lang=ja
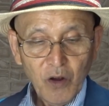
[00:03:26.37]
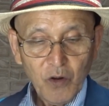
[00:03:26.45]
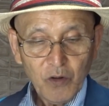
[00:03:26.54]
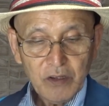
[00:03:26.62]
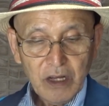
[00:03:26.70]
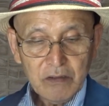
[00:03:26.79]

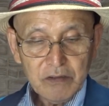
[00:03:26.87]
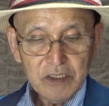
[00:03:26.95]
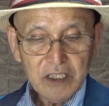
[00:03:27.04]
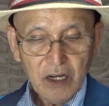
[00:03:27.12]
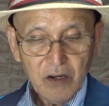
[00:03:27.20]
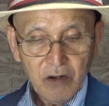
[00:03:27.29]
こんな風
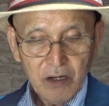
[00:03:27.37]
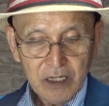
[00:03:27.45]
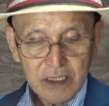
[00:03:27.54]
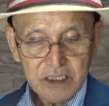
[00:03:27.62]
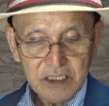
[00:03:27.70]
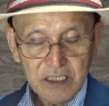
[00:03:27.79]
にお
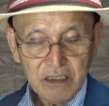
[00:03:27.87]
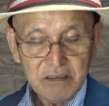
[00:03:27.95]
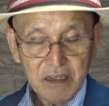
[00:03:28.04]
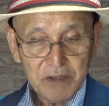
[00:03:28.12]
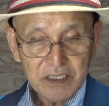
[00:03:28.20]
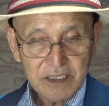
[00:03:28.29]
話ししてく
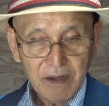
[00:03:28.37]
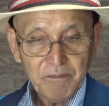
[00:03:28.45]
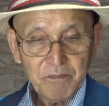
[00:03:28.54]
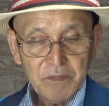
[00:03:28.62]
れました